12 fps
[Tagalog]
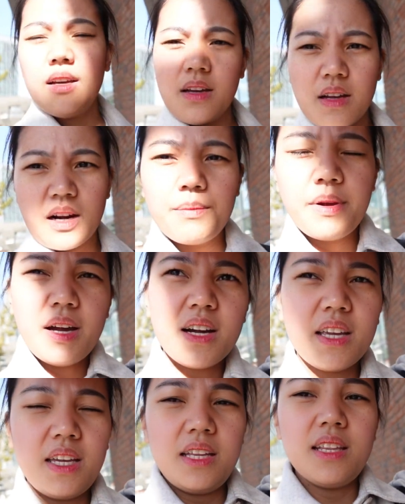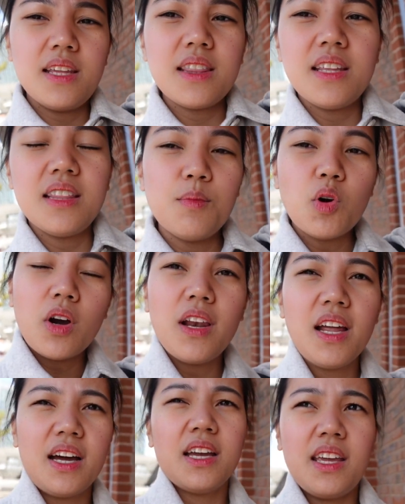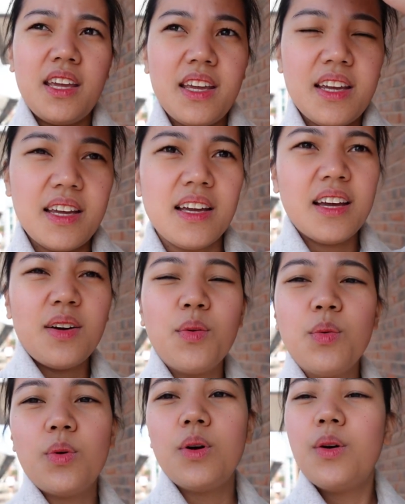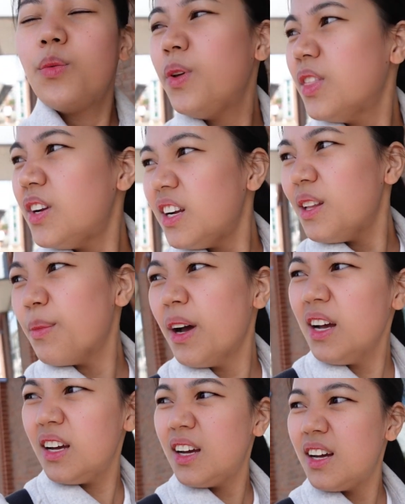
Grabe ang init. Hindi mo kalahing winter na, di ba?